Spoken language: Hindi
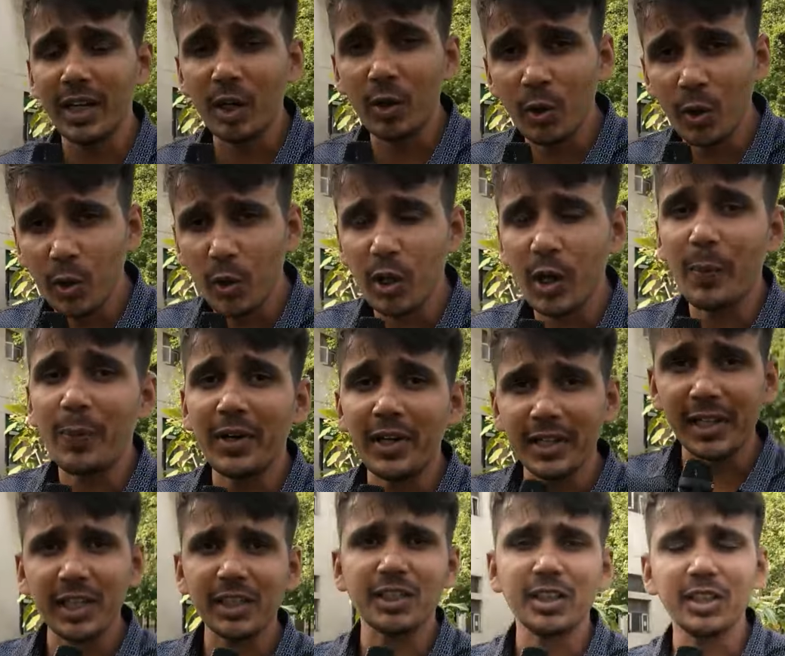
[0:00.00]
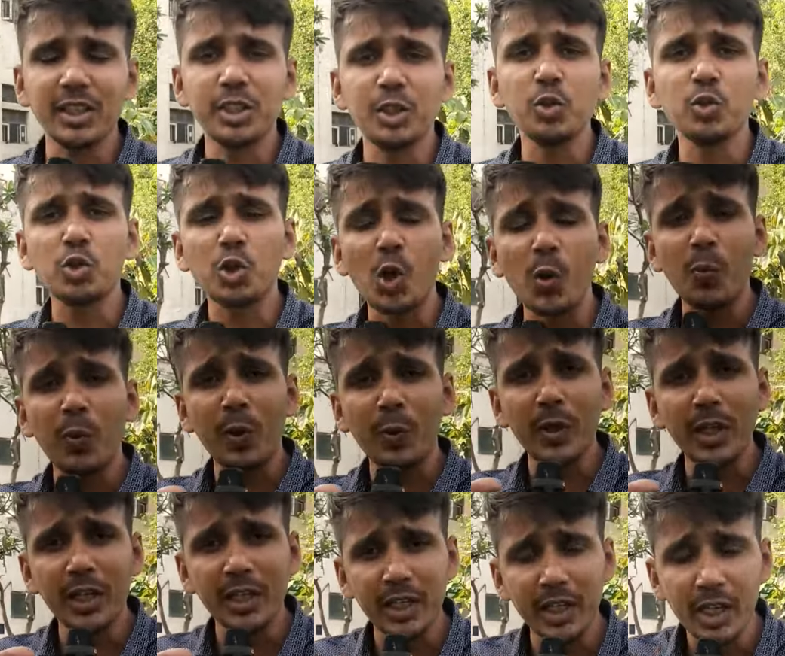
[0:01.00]
कर रहे इन्होंने कोई अप्लीकेशन दी थी उसके ऊपर
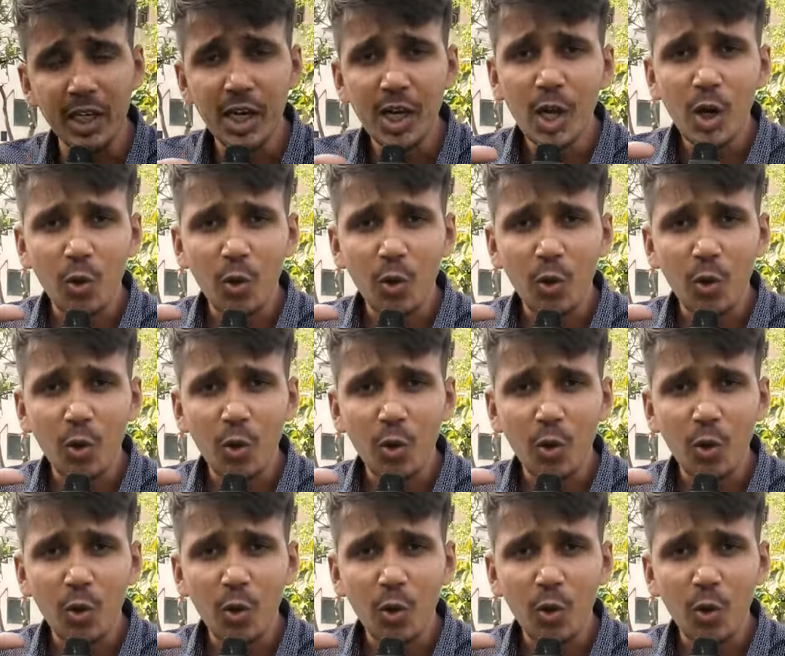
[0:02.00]
भी इनकी